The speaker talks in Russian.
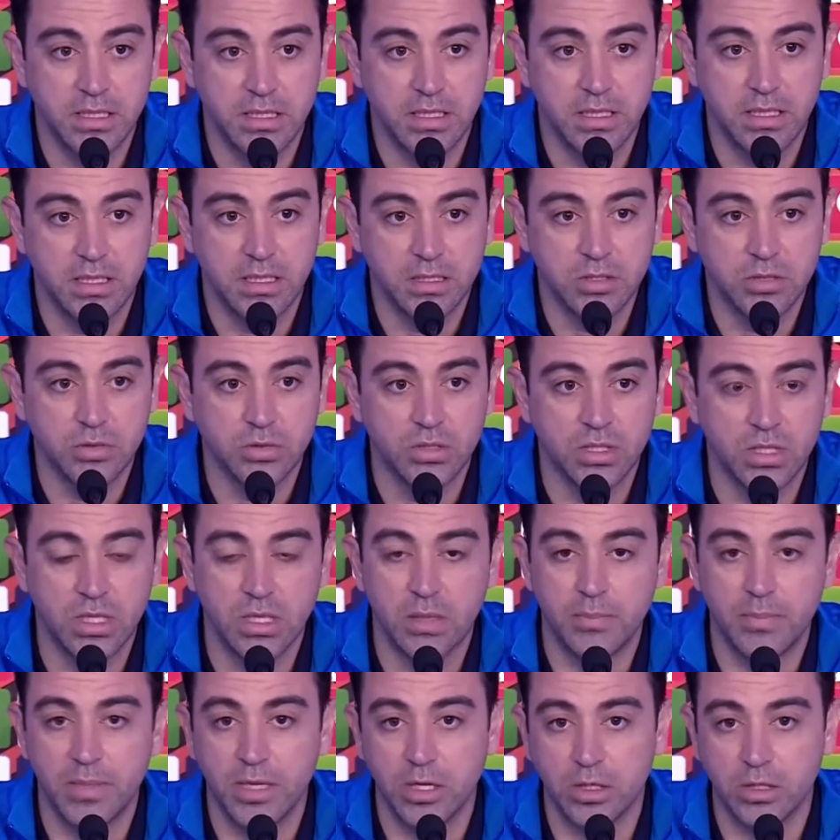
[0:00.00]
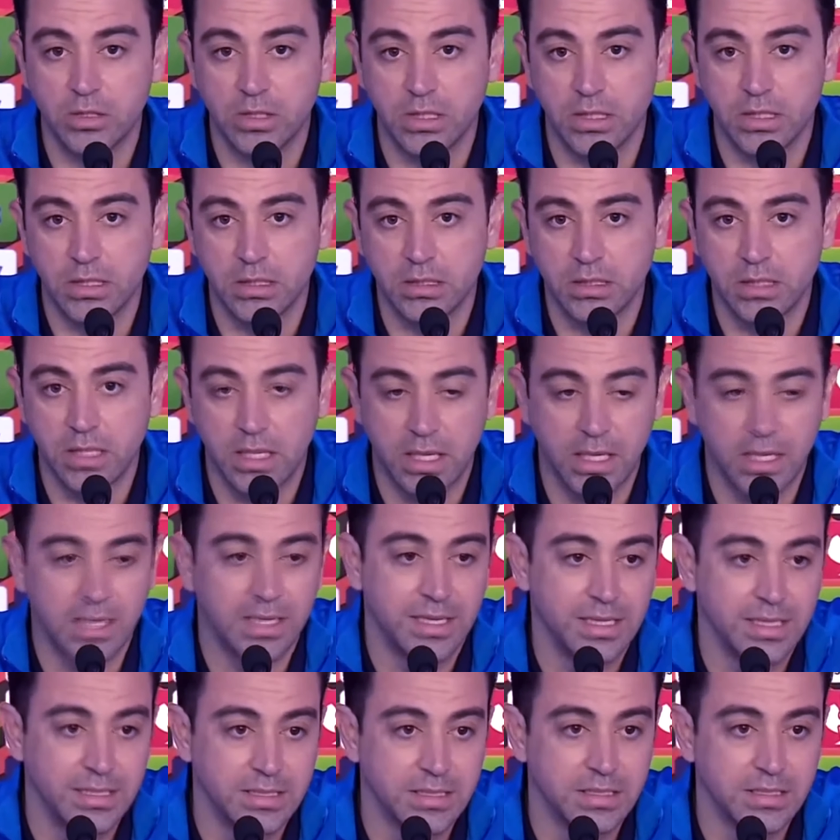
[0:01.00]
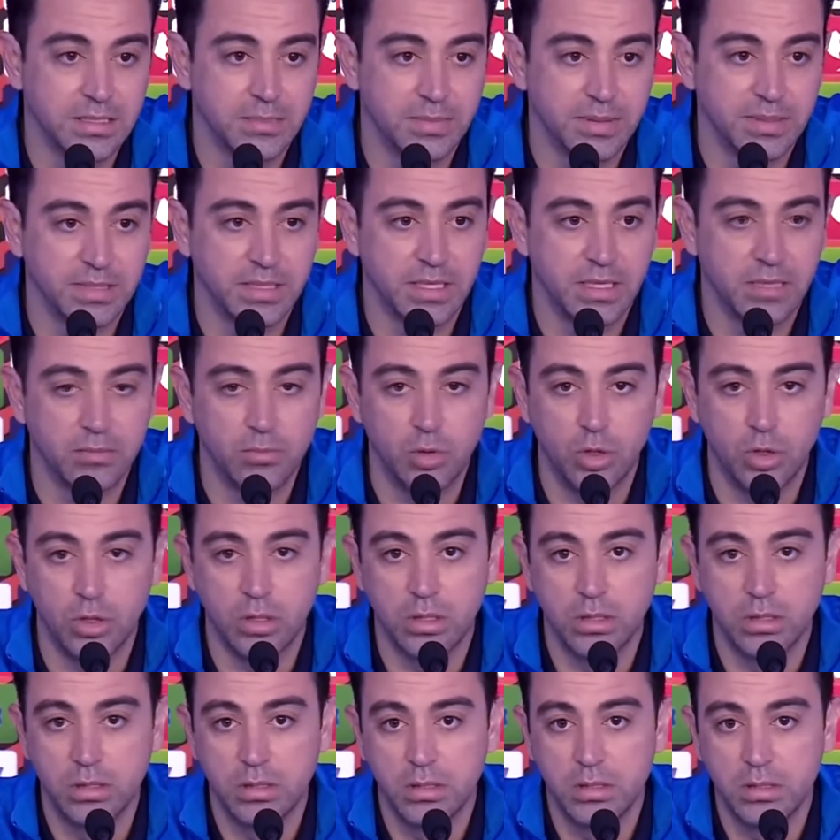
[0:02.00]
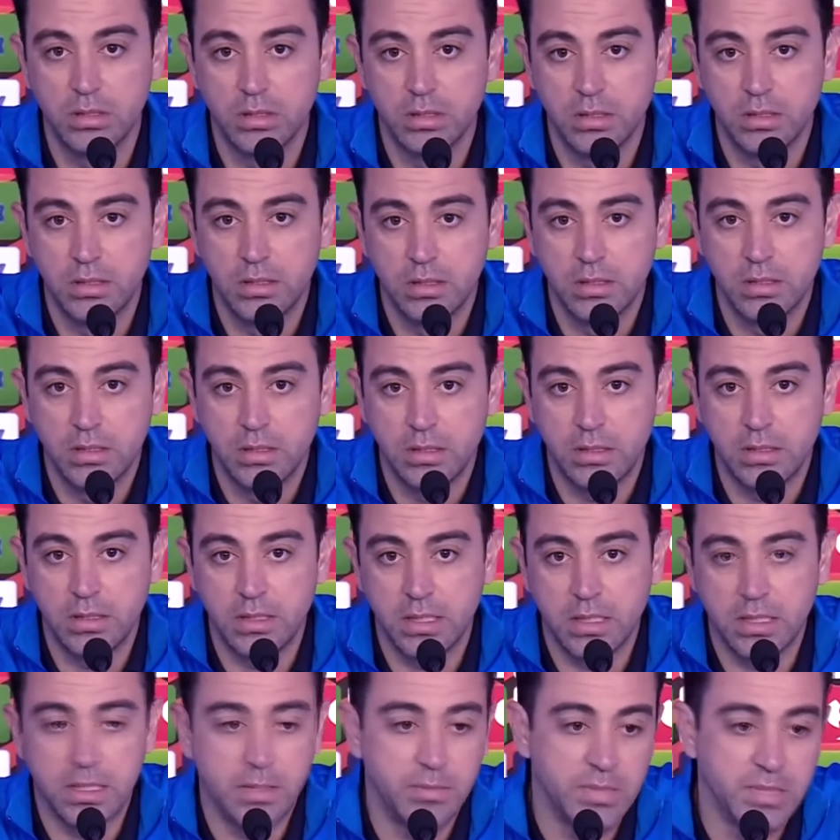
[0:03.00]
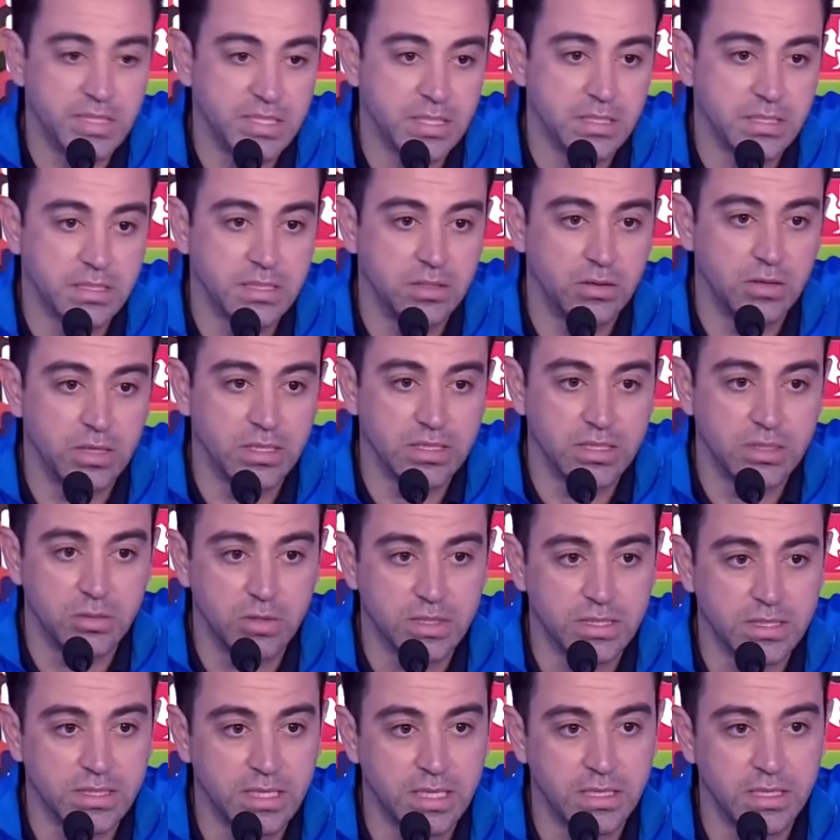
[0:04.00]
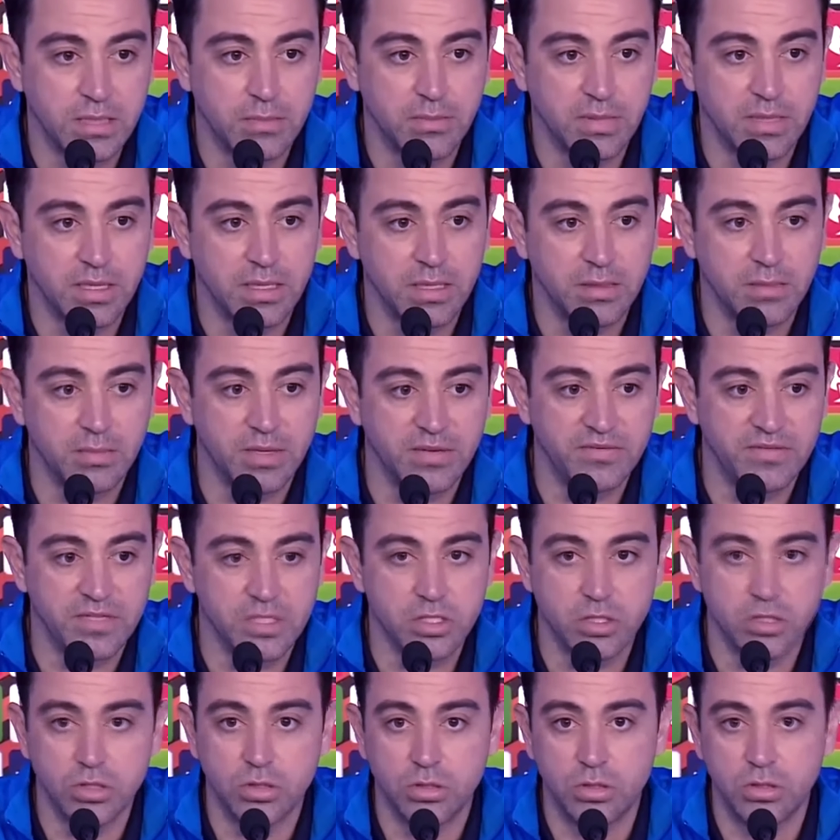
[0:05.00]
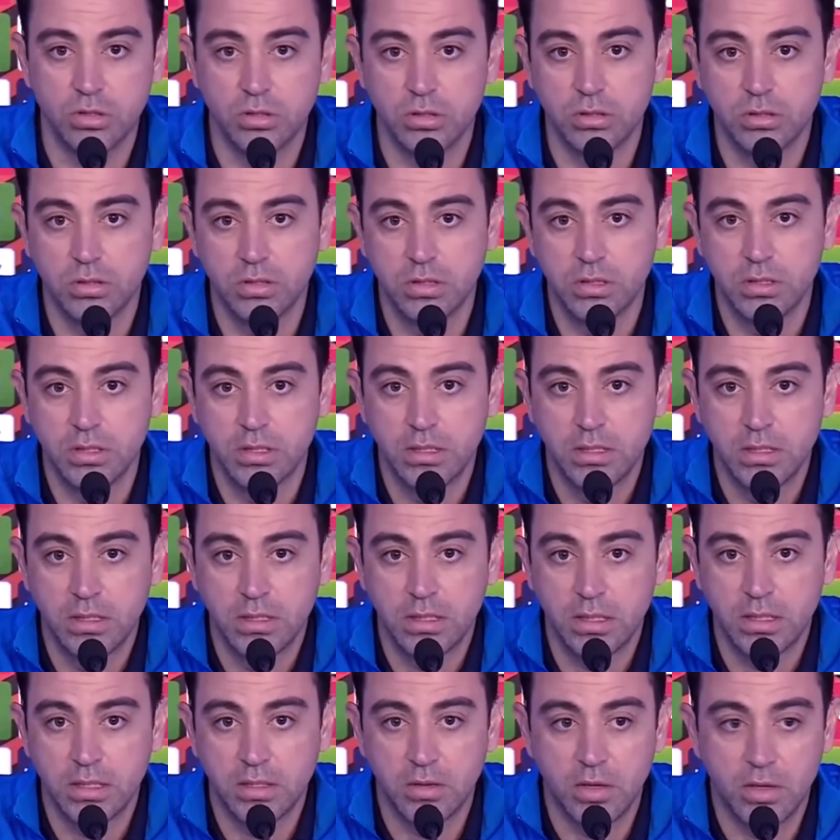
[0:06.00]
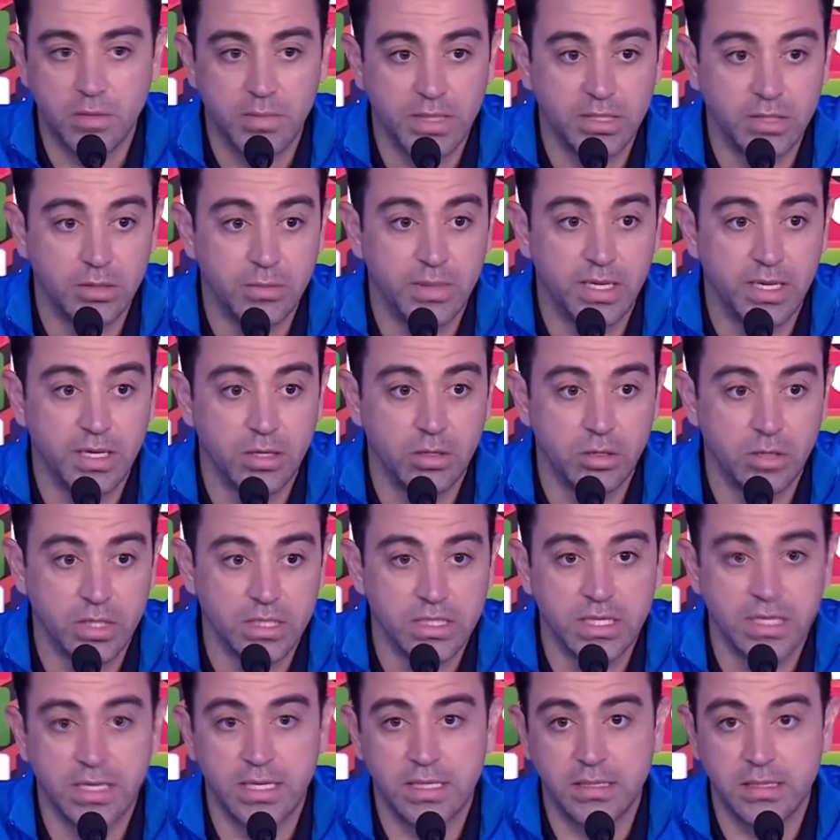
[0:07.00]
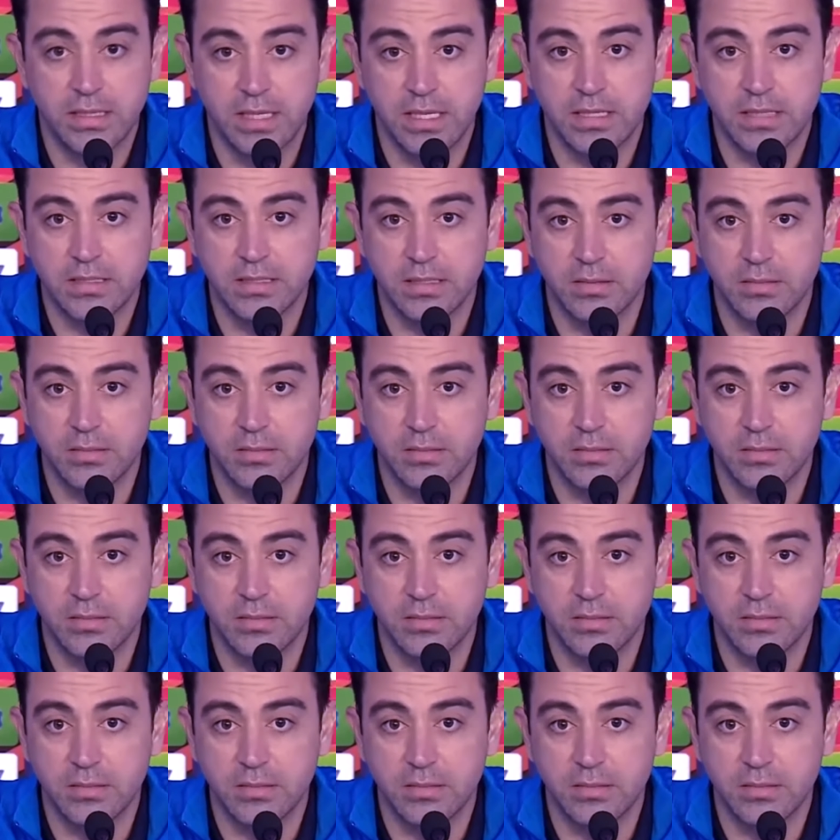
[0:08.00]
Естественно, мы постараемся победить. Будем играть храбро. Будем стараться как можно больше владеть мечом и высоко прессинговать.